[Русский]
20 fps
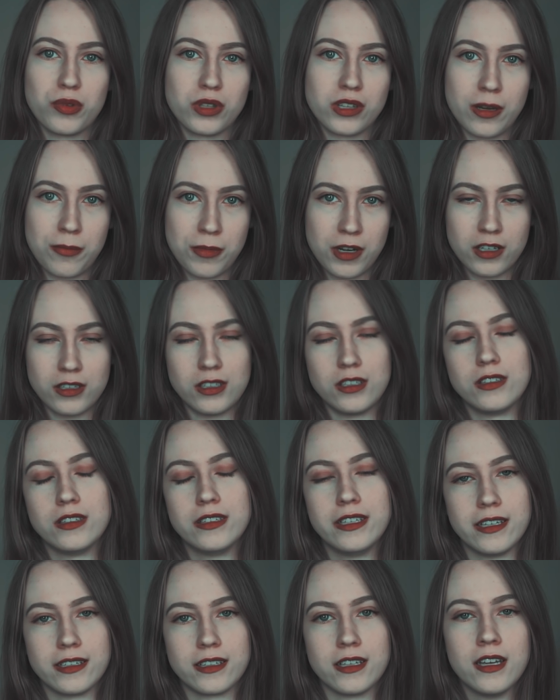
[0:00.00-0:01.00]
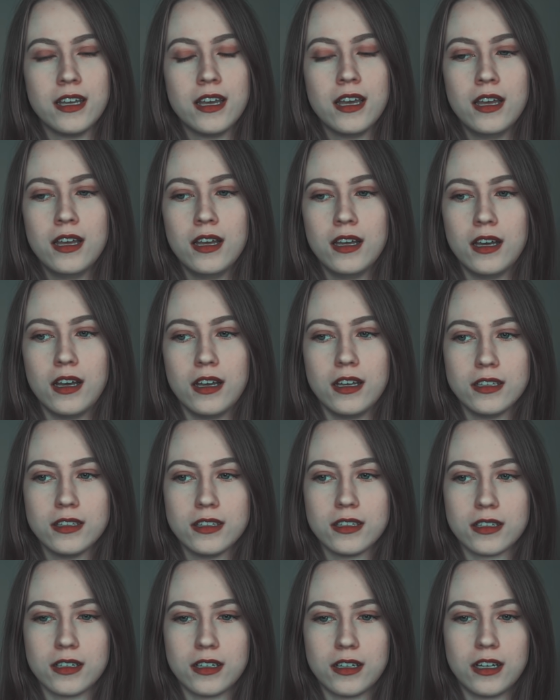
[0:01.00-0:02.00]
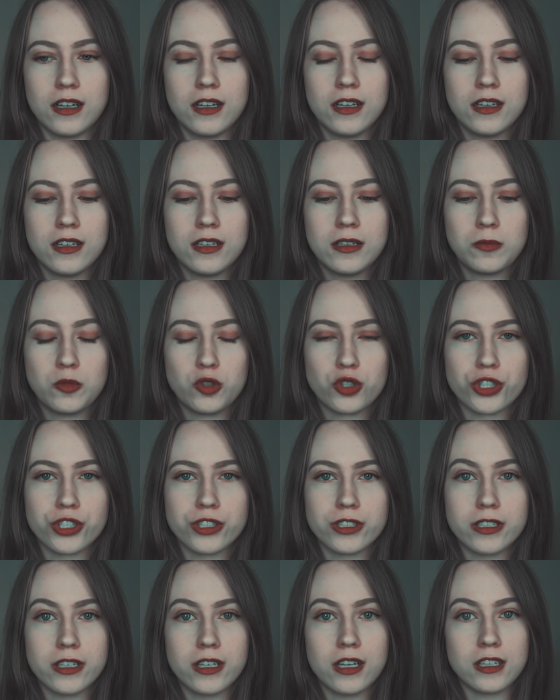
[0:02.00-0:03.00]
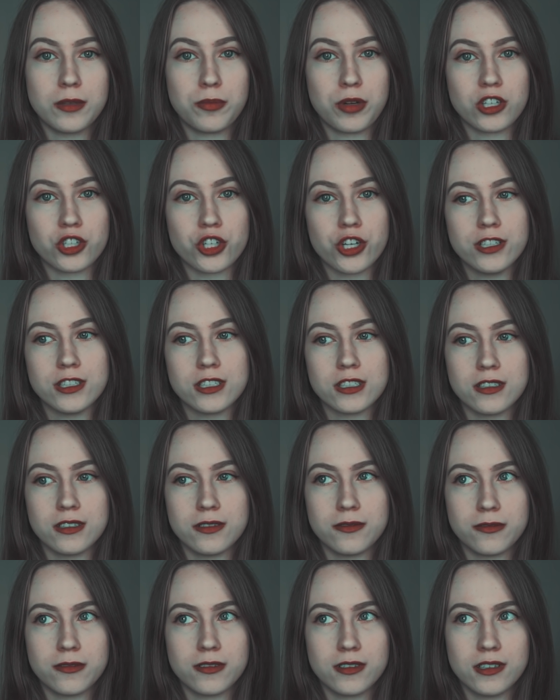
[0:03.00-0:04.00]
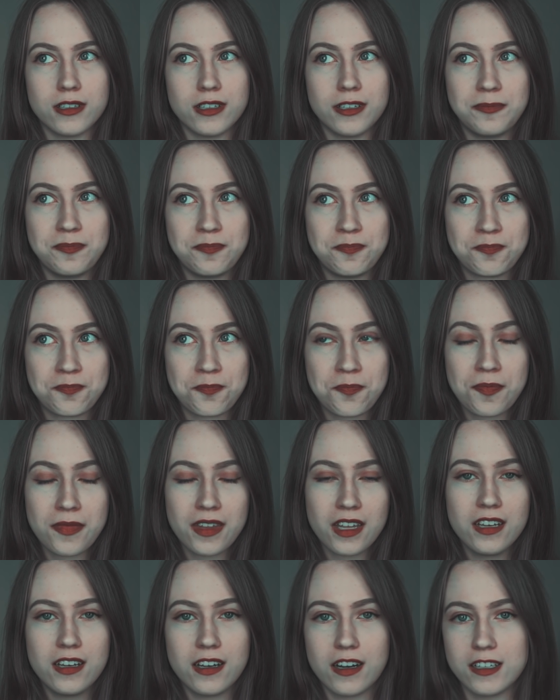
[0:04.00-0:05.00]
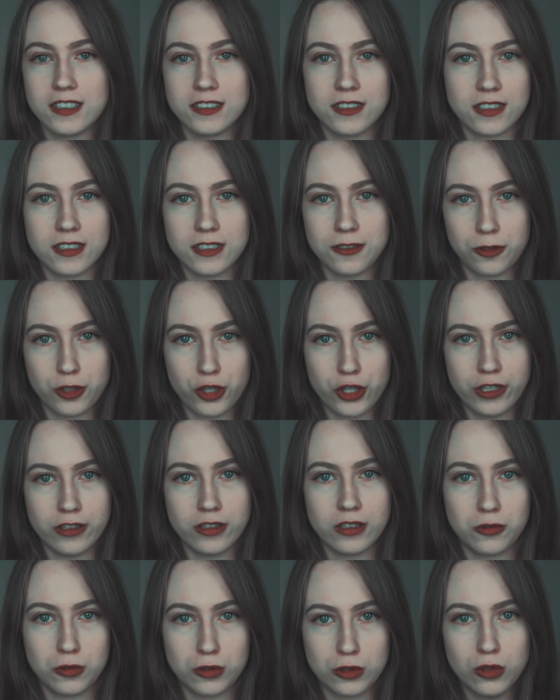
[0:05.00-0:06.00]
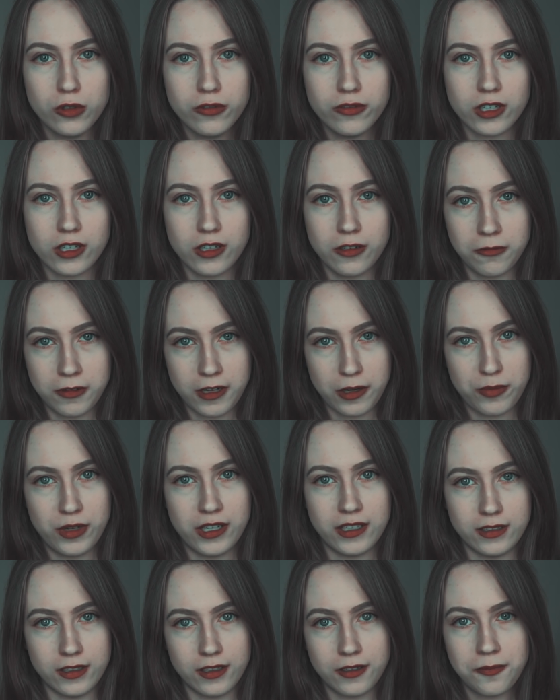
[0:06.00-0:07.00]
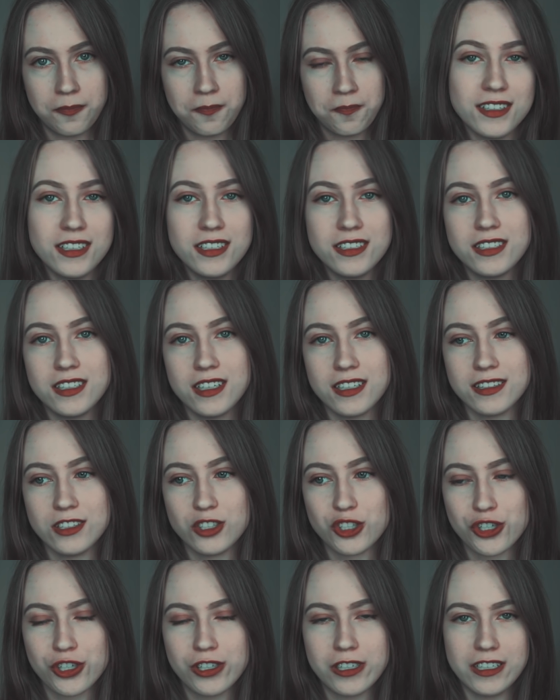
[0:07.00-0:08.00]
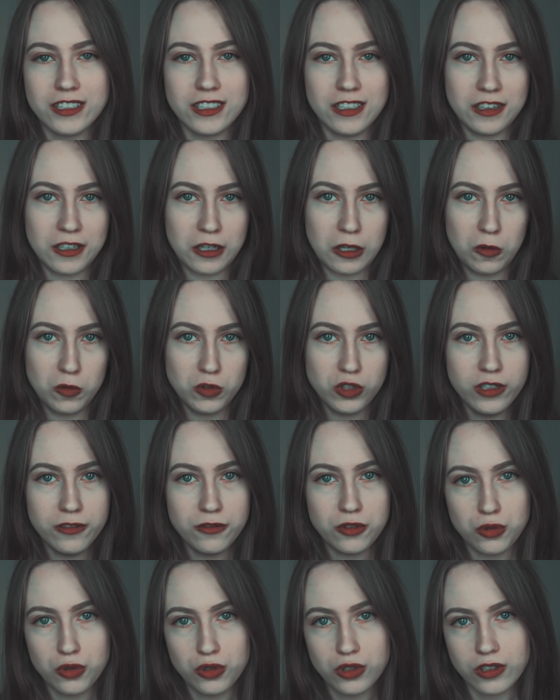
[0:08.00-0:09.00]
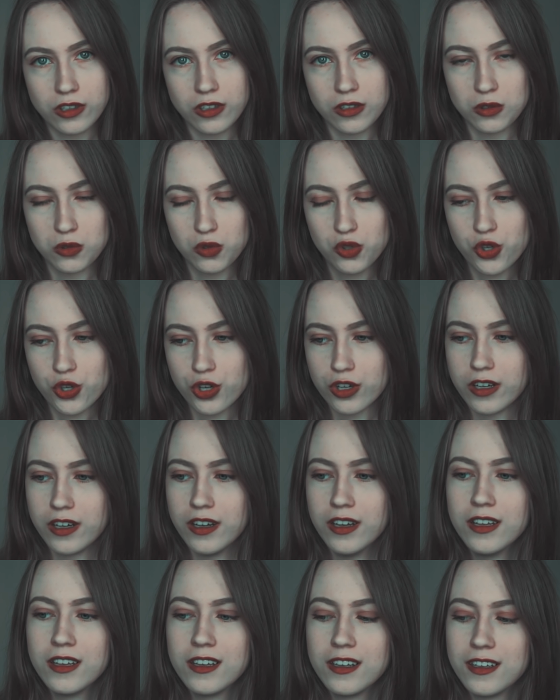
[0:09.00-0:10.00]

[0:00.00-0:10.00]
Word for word: пятам ходить, нет. Это может отображаться в разных совершенно условиях и форматах. Знаете, от нежелательных людей все-таки лучше,